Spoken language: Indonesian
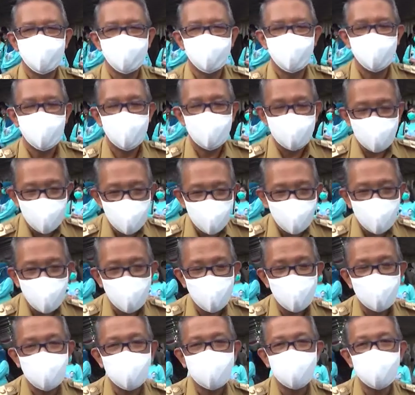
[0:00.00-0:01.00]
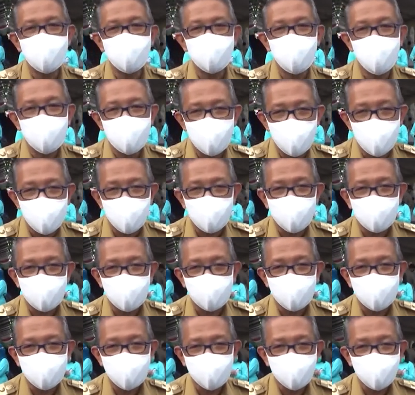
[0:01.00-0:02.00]
asal jangan kecepatan
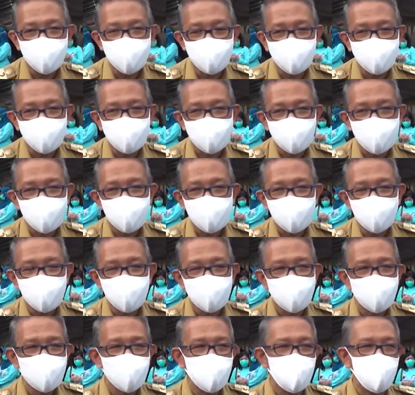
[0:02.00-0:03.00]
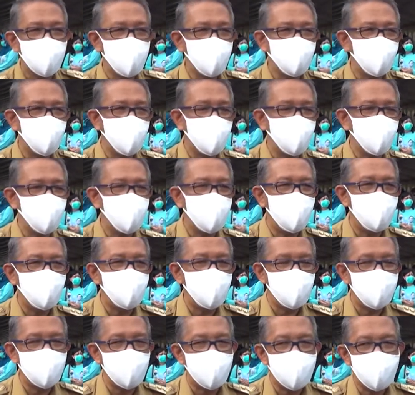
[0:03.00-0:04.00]
kalau 28
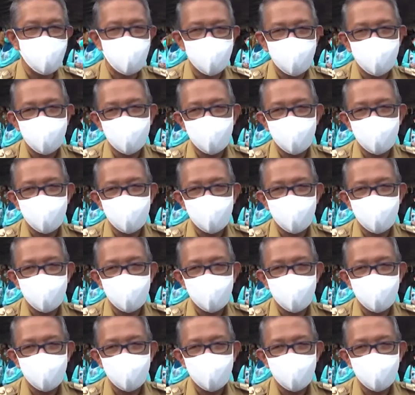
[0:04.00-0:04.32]
hari